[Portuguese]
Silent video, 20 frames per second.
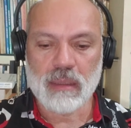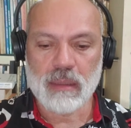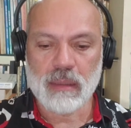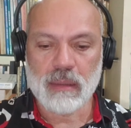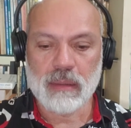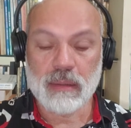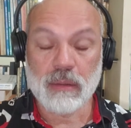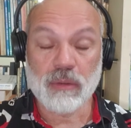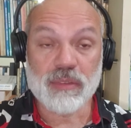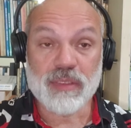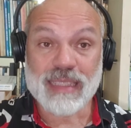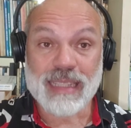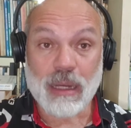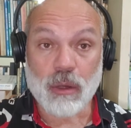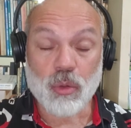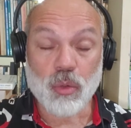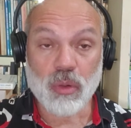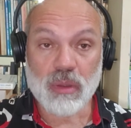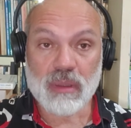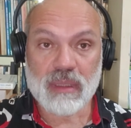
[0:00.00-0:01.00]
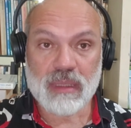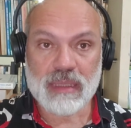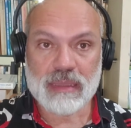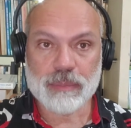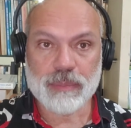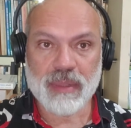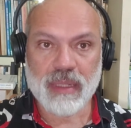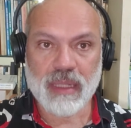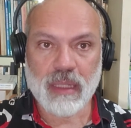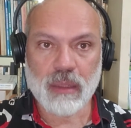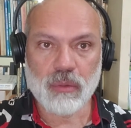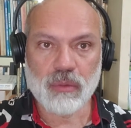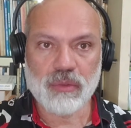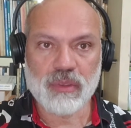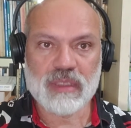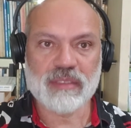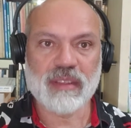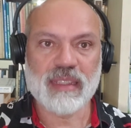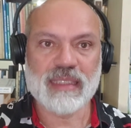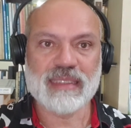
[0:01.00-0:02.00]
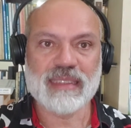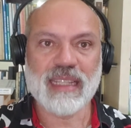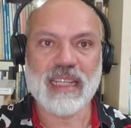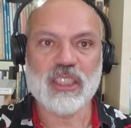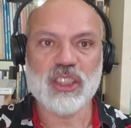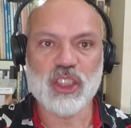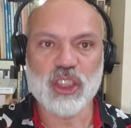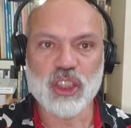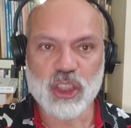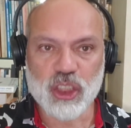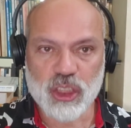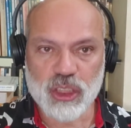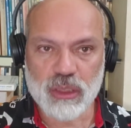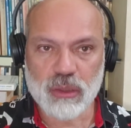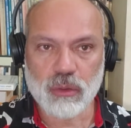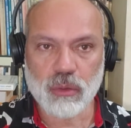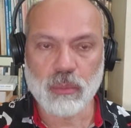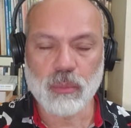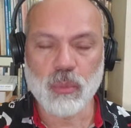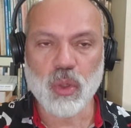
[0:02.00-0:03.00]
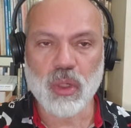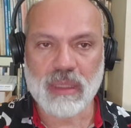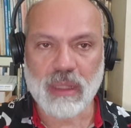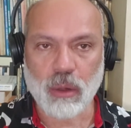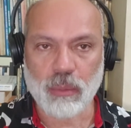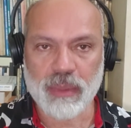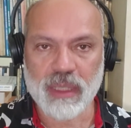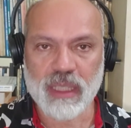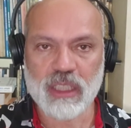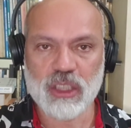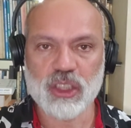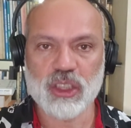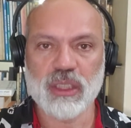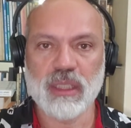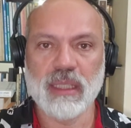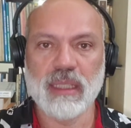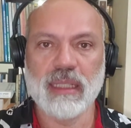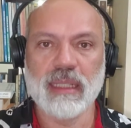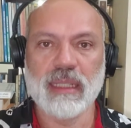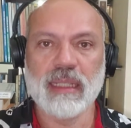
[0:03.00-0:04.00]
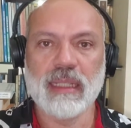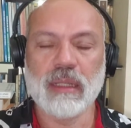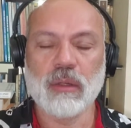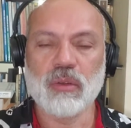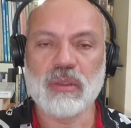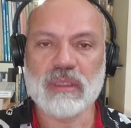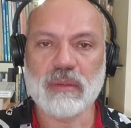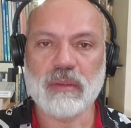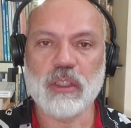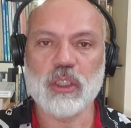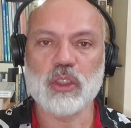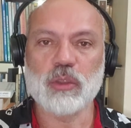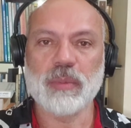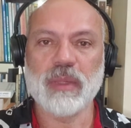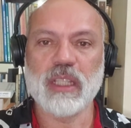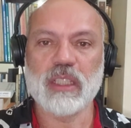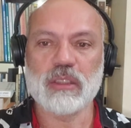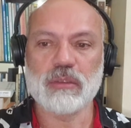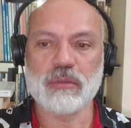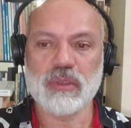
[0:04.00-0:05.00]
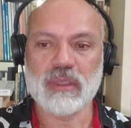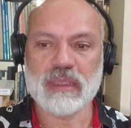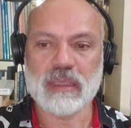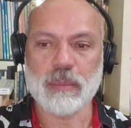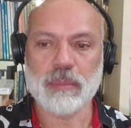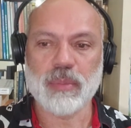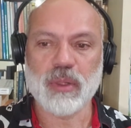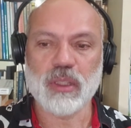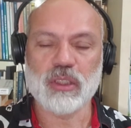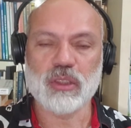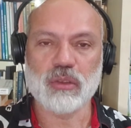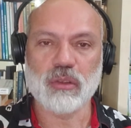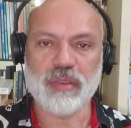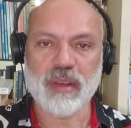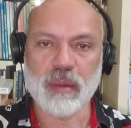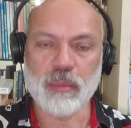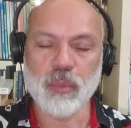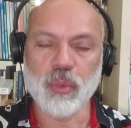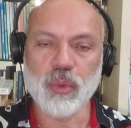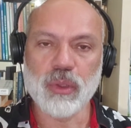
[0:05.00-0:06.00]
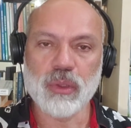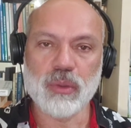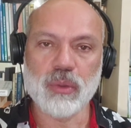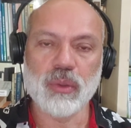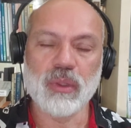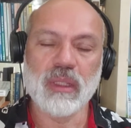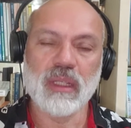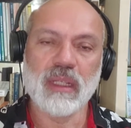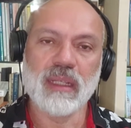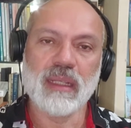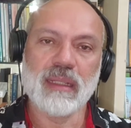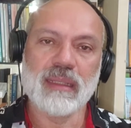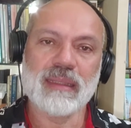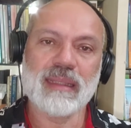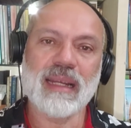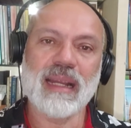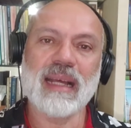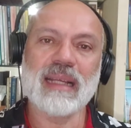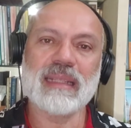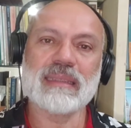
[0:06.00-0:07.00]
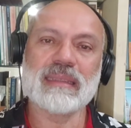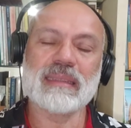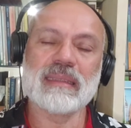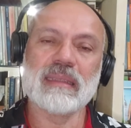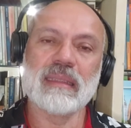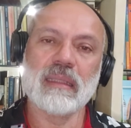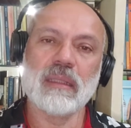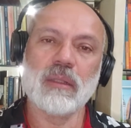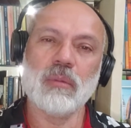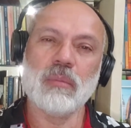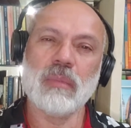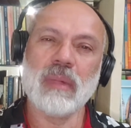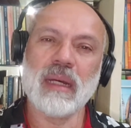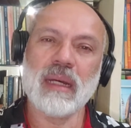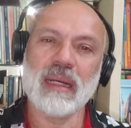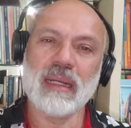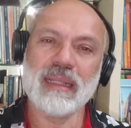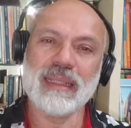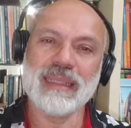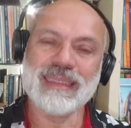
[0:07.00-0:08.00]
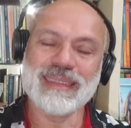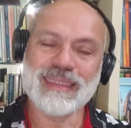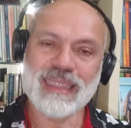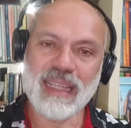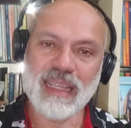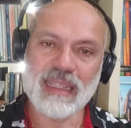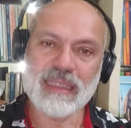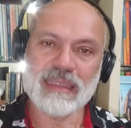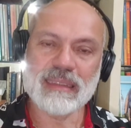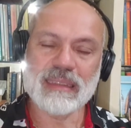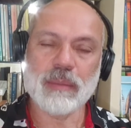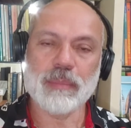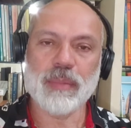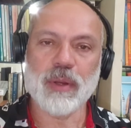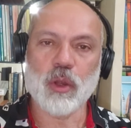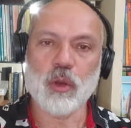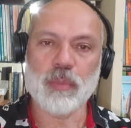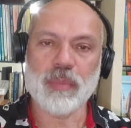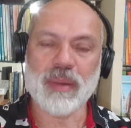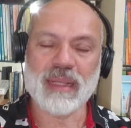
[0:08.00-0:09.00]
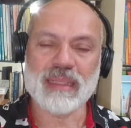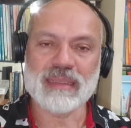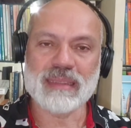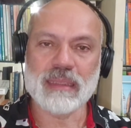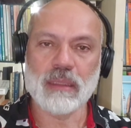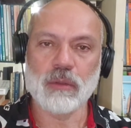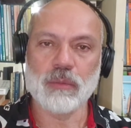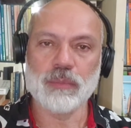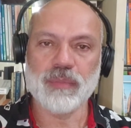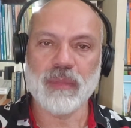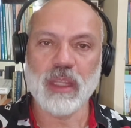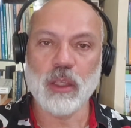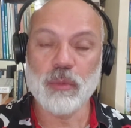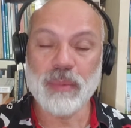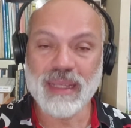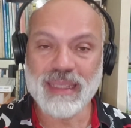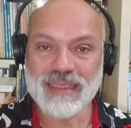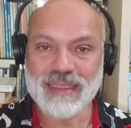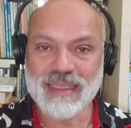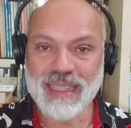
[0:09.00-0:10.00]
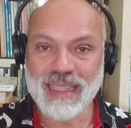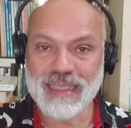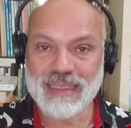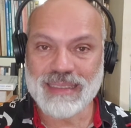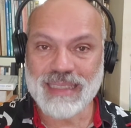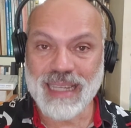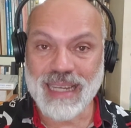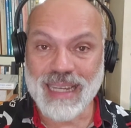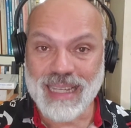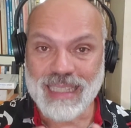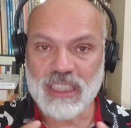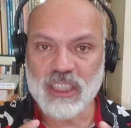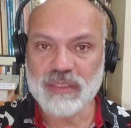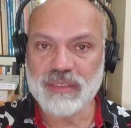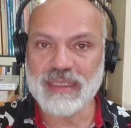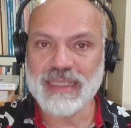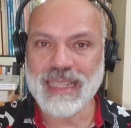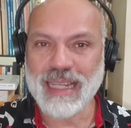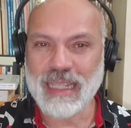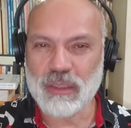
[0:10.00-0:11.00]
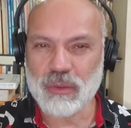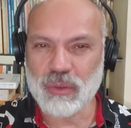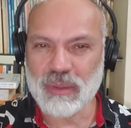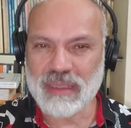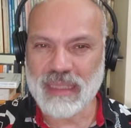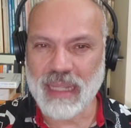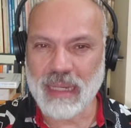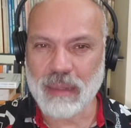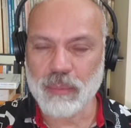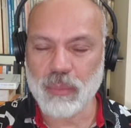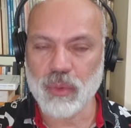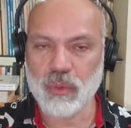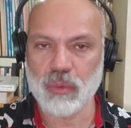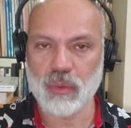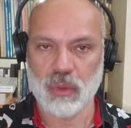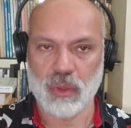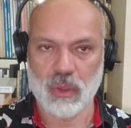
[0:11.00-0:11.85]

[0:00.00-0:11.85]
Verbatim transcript: não vai dar conta desse perigo, você vai ser atingido mortalmente e consequentemente você pode sofrer muito, traz uma intensa preocupação e uma intensa atividade do cérebro.